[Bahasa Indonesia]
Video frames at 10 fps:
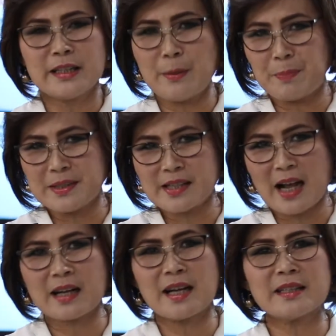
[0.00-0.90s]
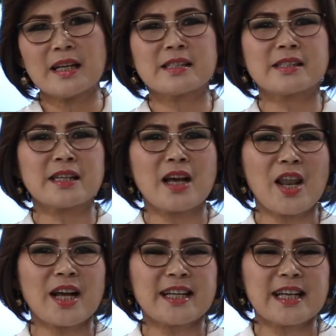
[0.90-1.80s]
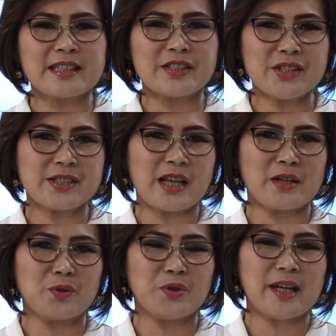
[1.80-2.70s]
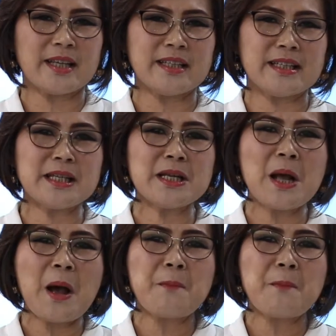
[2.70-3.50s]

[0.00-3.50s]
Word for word: dipisahkan dari segala kenajisan dunia ini,